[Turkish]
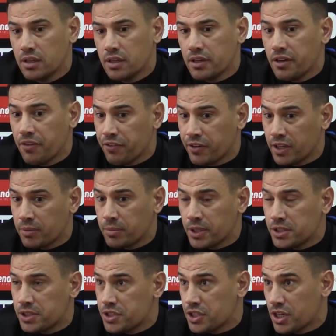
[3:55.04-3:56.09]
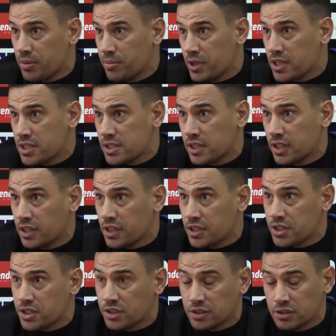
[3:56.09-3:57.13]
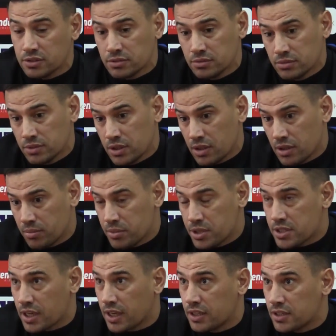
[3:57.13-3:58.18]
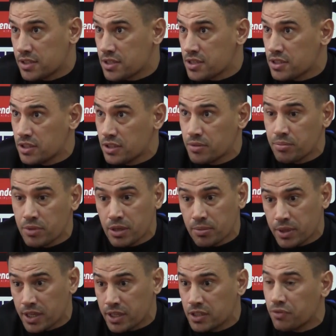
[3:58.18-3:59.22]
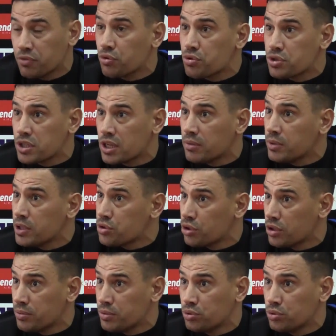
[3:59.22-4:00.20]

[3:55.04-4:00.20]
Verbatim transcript: Ne Fenerbahçe camiasına karşı bir saygısızlığım, ne bir hedef gösterme hiç öyle bir